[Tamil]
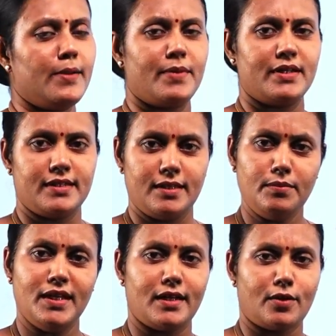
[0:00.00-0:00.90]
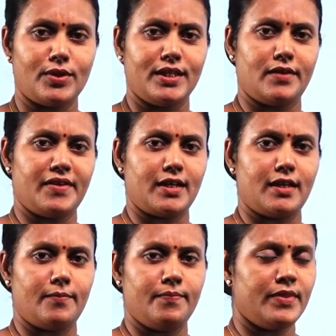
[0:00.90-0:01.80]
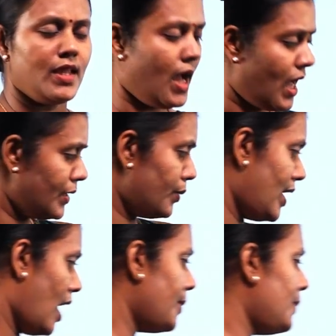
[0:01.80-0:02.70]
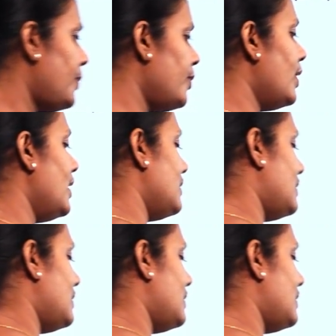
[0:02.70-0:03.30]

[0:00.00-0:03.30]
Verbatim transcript: பயன்படுத்தியும் நீரை கொதிக்க வைக்கலாம் அதனுடைய அமைப்பு உங்களுக்கு